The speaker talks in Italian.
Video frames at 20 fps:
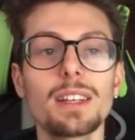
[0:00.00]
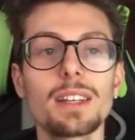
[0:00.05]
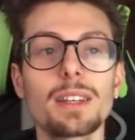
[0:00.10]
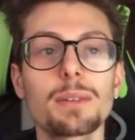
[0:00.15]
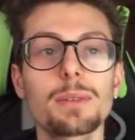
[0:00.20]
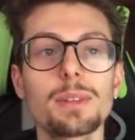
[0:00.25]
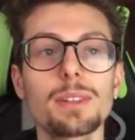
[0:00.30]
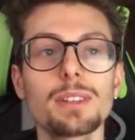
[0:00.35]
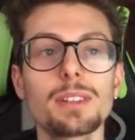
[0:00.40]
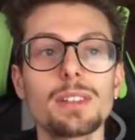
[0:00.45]
e
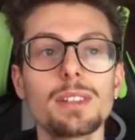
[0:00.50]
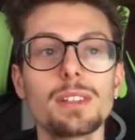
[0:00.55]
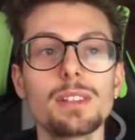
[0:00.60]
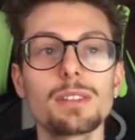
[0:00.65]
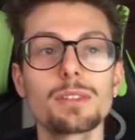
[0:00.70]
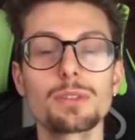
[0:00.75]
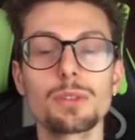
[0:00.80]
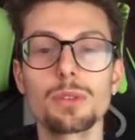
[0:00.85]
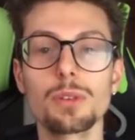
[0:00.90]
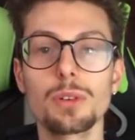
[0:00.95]

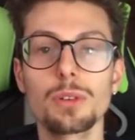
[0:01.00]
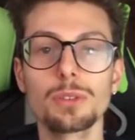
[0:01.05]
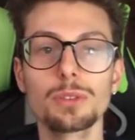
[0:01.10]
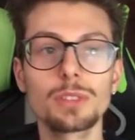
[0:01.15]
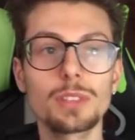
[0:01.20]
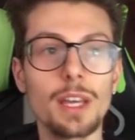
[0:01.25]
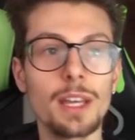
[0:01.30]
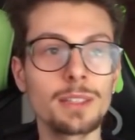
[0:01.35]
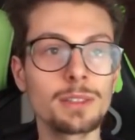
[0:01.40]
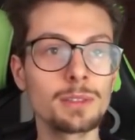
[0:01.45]
quindi sono
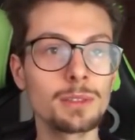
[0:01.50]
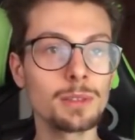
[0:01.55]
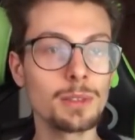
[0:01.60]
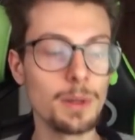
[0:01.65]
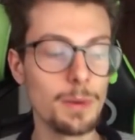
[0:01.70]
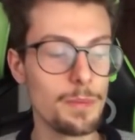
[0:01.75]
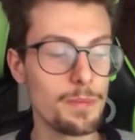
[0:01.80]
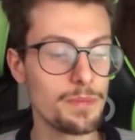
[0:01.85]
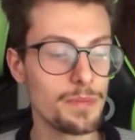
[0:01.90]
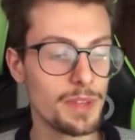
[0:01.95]

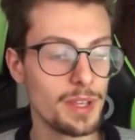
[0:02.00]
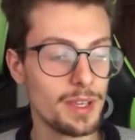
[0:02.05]
contento.